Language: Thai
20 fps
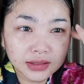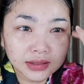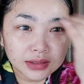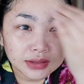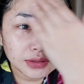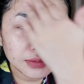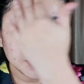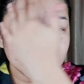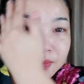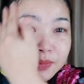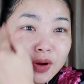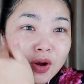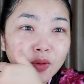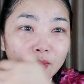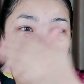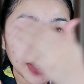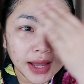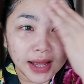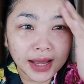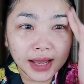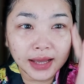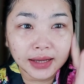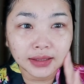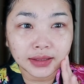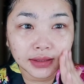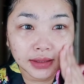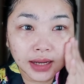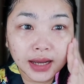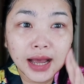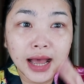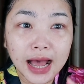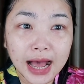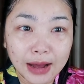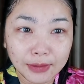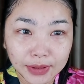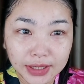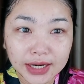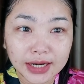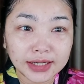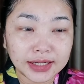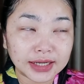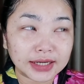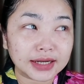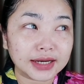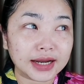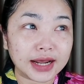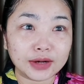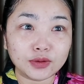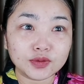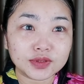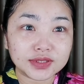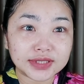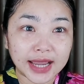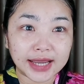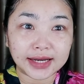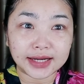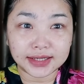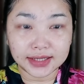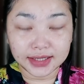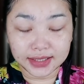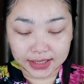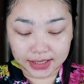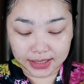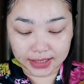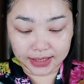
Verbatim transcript: คือส้มจะบอกว่า คือก็ขาวในทันทีเลยนะ ดูใสในทันที